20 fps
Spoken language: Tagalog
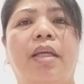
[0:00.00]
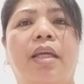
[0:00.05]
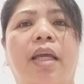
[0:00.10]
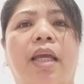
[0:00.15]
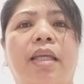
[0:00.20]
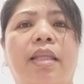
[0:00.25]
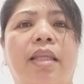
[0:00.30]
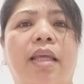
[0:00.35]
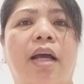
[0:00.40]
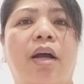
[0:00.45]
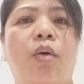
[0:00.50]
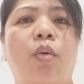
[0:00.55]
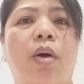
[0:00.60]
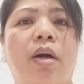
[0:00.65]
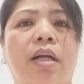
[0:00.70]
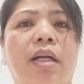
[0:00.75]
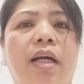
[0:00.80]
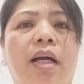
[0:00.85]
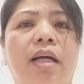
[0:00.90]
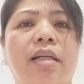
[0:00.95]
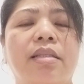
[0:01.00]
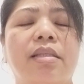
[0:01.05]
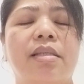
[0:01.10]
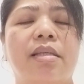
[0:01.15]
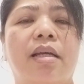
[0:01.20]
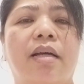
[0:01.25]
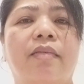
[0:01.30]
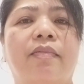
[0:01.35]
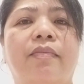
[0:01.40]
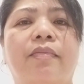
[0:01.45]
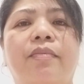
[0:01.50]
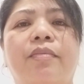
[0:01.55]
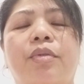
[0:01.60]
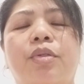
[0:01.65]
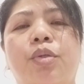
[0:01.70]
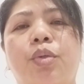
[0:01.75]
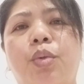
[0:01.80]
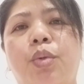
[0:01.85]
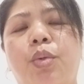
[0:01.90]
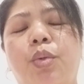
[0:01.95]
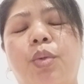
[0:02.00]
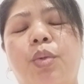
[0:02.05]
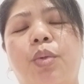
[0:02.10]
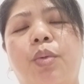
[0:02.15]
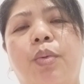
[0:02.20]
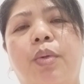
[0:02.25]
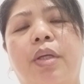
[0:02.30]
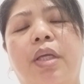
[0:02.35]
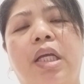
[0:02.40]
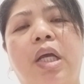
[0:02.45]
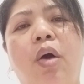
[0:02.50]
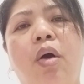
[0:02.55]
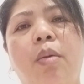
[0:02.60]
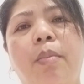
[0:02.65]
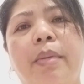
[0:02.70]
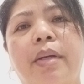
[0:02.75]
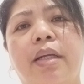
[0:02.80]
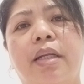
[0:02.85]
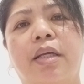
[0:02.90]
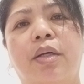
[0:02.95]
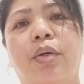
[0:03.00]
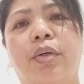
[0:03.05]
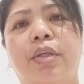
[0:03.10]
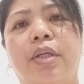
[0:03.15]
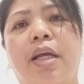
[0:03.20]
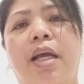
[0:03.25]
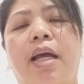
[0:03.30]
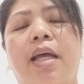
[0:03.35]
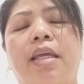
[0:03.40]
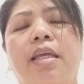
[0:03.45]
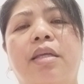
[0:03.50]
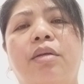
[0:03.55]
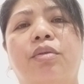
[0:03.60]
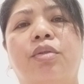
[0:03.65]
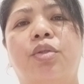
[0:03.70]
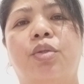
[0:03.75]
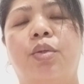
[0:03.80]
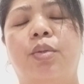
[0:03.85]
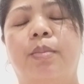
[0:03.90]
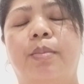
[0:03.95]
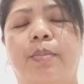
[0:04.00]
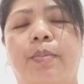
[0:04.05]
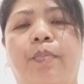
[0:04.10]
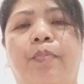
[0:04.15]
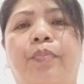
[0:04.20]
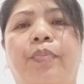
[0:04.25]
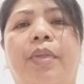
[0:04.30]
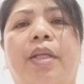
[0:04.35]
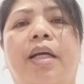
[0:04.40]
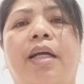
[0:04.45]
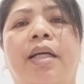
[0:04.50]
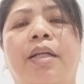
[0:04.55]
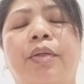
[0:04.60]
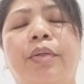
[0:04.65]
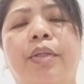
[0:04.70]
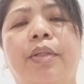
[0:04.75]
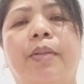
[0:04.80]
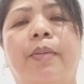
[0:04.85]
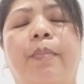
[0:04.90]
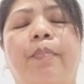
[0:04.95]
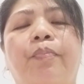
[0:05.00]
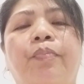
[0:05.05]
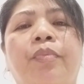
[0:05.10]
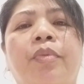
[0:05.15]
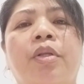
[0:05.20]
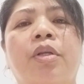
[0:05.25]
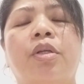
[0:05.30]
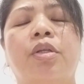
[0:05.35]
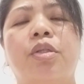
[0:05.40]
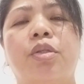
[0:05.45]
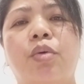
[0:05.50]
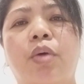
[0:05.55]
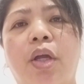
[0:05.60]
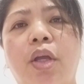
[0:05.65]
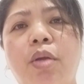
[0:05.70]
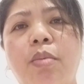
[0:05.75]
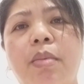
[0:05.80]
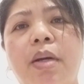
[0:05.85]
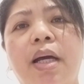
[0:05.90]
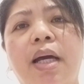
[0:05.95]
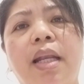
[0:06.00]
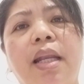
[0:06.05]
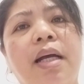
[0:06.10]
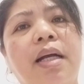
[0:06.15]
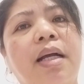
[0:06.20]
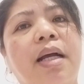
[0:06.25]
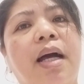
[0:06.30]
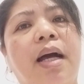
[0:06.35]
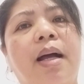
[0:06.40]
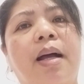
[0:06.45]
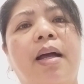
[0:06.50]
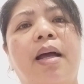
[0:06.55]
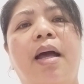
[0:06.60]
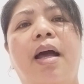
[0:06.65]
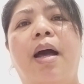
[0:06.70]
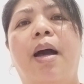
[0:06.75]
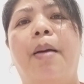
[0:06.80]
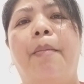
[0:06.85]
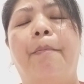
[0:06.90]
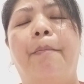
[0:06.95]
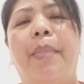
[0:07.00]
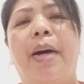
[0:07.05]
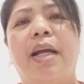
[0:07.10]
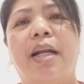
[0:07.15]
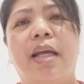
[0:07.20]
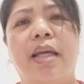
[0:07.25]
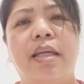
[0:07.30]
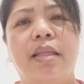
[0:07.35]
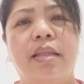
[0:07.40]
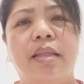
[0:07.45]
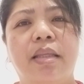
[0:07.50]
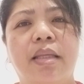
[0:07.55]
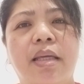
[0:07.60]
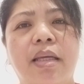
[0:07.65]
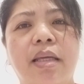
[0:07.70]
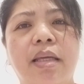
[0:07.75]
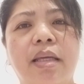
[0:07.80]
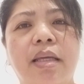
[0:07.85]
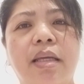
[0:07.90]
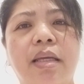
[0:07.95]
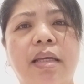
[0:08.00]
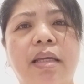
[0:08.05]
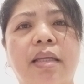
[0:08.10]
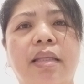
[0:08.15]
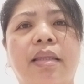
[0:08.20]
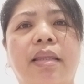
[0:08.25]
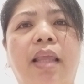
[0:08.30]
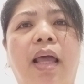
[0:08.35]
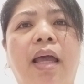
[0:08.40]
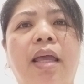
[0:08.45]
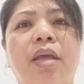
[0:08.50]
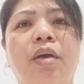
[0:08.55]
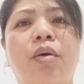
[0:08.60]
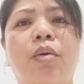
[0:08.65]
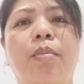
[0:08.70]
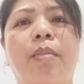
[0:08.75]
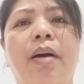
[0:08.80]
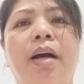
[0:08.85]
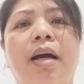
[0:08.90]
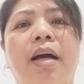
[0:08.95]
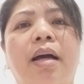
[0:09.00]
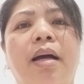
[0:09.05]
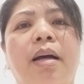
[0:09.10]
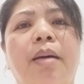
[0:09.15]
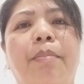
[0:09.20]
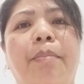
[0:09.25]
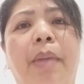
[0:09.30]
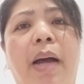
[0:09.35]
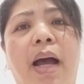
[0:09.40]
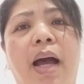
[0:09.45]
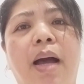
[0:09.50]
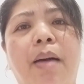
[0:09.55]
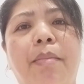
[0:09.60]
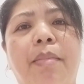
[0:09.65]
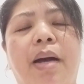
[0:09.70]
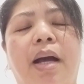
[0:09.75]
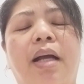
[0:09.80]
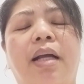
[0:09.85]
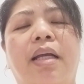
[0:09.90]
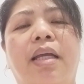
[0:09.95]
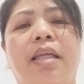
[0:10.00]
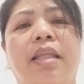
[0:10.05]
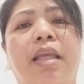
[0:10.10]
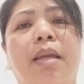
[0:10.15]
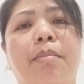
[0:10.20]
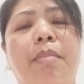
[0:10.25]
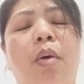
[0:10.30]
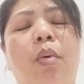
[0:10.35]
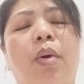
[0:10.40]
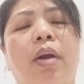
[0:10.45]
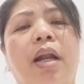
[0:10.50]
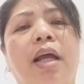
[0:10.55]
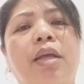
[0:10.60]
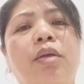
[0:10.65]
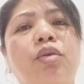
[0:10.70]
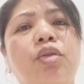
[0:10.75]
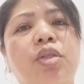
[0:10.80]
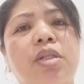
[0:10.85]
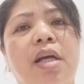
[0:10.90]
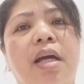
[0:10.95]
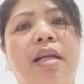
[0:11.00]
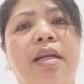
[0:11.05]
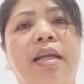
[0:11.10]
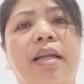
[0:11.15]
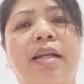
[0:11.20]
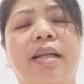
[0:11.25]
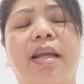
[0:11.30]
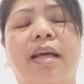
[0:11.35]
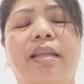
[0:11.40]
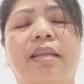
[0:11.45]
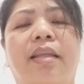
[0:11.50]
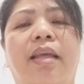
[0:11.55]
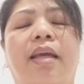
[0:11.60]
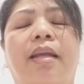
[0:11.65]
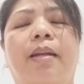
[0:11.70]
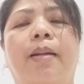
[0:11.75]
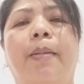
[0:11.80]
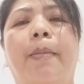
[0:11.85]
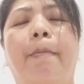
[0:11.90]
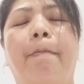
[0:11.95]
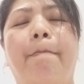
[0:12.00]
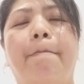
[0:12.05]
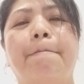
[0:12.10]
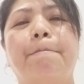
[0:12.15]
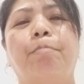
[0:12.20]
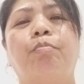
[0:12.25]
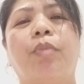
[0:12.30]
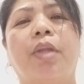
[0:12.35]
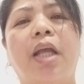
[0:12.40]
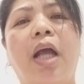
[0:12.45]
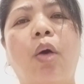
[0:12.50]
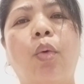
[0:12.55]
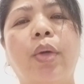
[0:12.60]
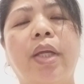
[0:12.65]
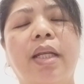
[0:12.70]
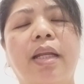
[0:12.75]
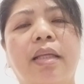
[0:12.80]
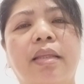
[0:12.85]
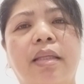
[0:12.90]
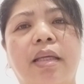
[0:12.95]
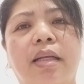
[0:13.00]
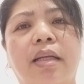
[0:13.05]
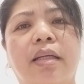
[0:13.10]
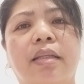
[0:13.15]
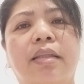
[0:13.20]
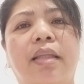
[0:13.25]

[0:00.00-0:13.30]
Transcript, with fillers: hindi ako ang nag-unsub. So, ikaw ang may record kay YouTube. Na ganun. So, ngayon mga langga, para hindi tayo mapahamak, hindi mawala yung channel natin, gawin natin ang